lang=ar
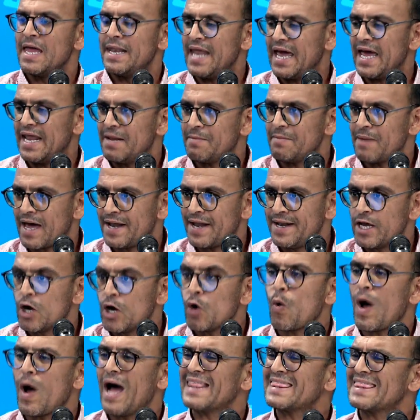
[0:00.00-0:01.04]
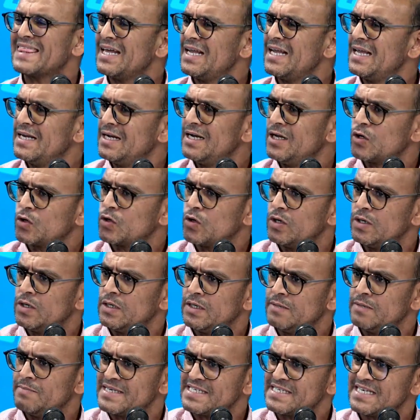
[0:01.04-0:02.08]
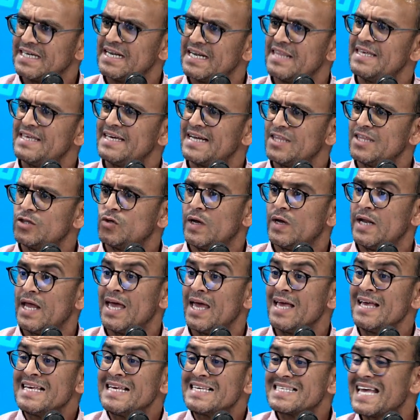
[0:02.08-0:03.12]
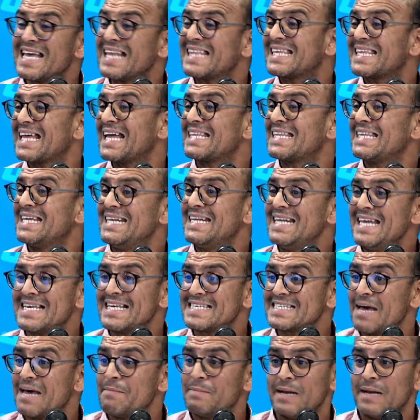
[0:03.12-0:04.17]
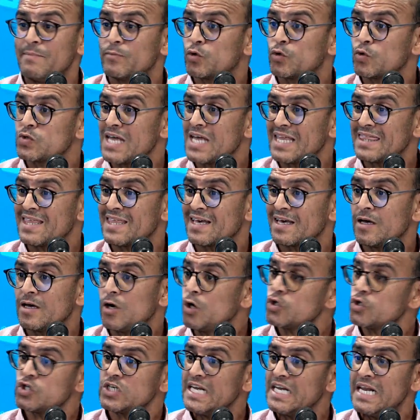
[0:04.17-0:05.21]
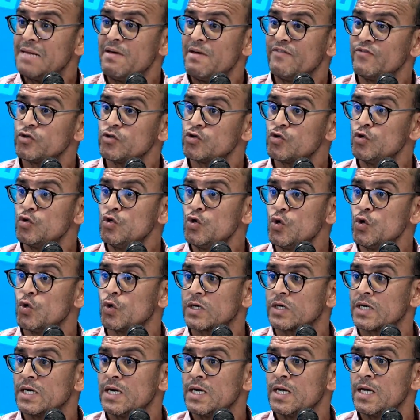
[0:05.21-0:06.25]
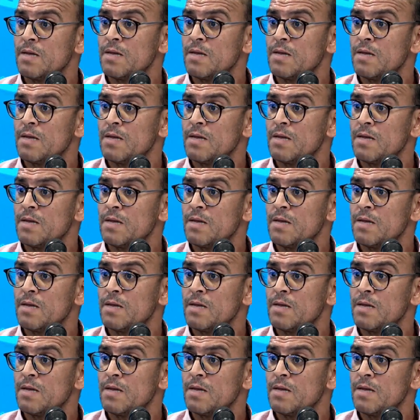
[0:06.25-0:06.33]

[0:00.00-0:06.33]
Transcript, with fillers: نحن ما عندنا وحتى المسائل اللي ردوا عليها صدقت الناس ام لم تصدق حصل ما في الصدور